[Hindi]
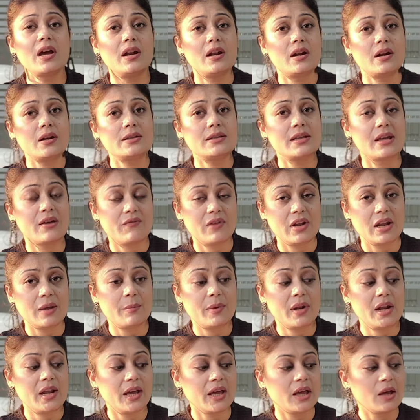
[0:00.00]
कलर्स
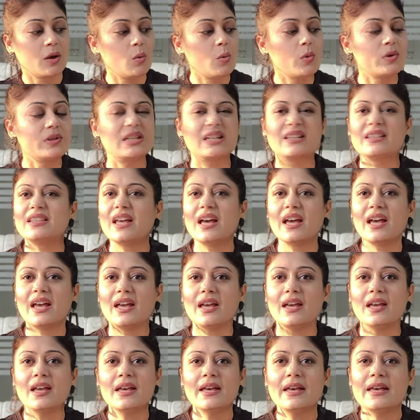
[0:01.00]
अवेलेबल हैं हो सकता
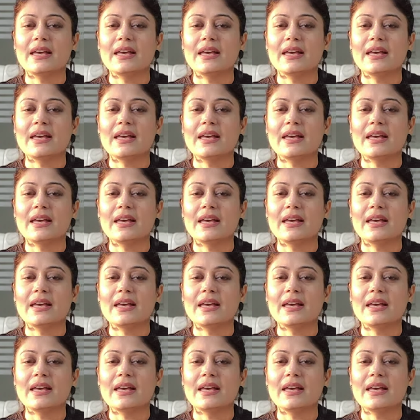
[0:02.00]
है